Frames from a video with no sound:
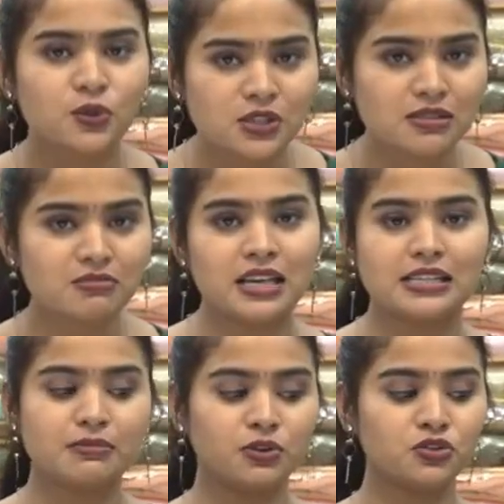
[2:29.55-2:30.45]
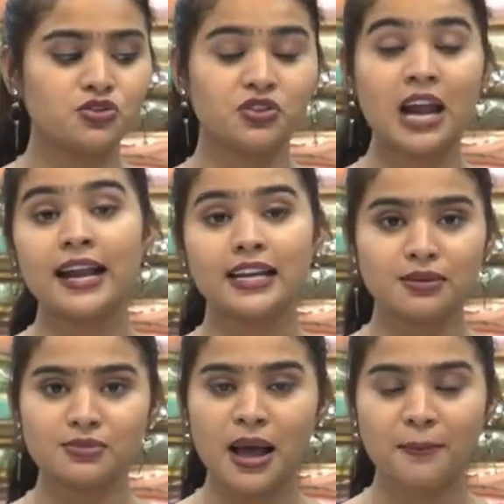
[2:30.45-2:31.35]
उसमें से मैं कुछ
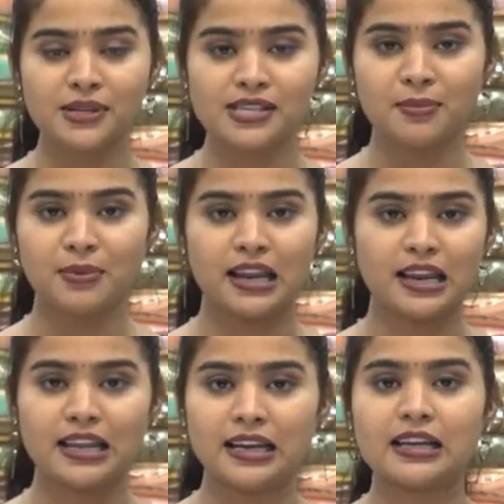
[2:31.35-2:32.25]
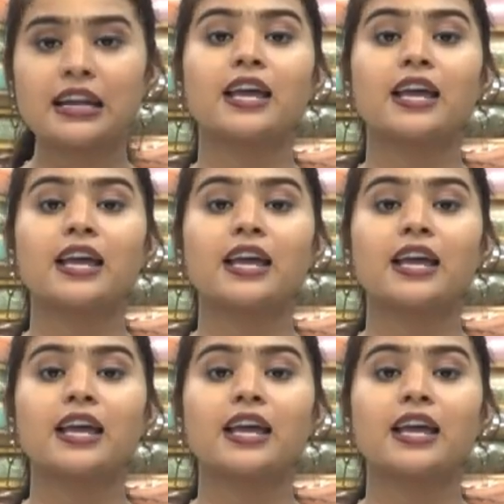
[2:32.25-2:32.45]
रैंडम सैम्पल्स आपके लिए लेकर